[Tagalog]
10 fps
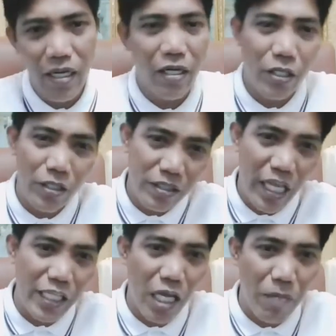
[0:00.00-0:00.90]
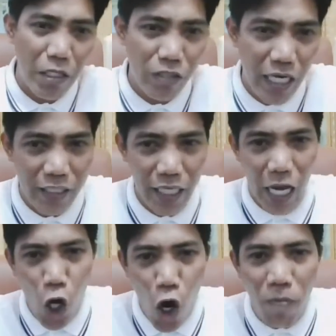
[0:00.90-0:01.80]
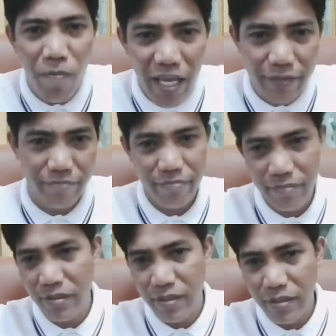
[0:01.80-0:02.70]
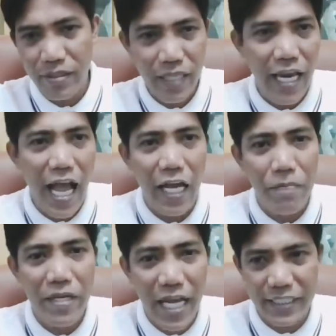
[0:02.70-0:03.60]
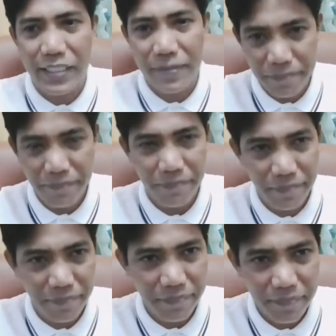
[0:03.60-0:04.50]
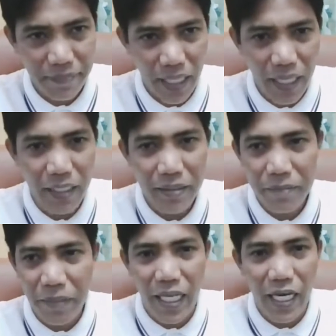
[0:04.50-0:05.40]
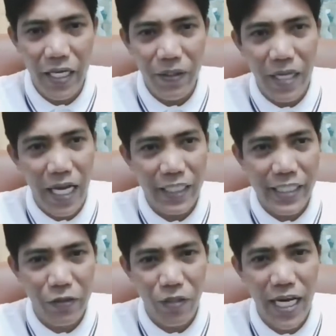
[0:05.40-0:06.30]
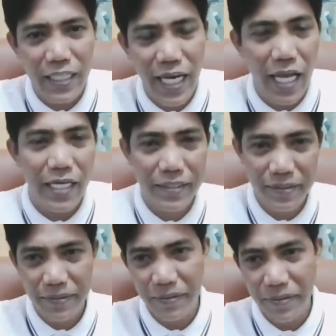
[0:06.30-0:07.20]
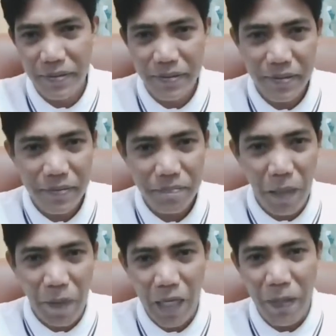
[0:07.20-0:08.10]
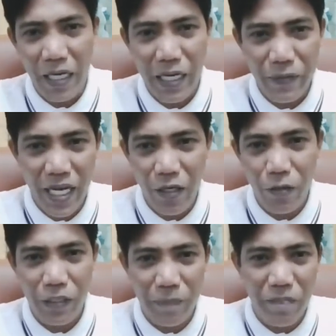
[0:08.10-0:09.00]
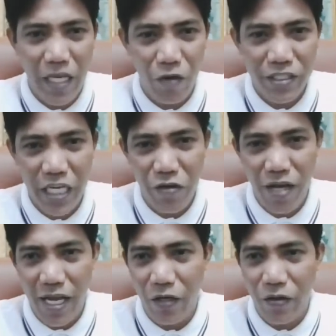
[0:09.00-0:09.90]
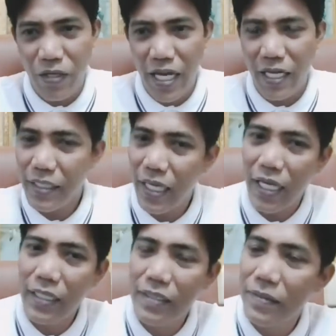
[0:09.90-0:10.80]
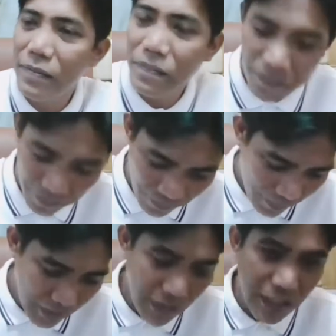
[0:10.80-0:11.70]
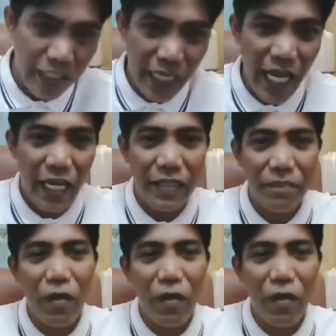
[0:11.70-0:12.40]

Oh, DSWD natin, ang government, kailangan ng bigas. Ha? Padala kayo, kahit isang tonelada lang. Papalakpakan ko na kayo. Ibibigay ko na sa inyo yung aking corona. Ha? Hmm. Isa lang.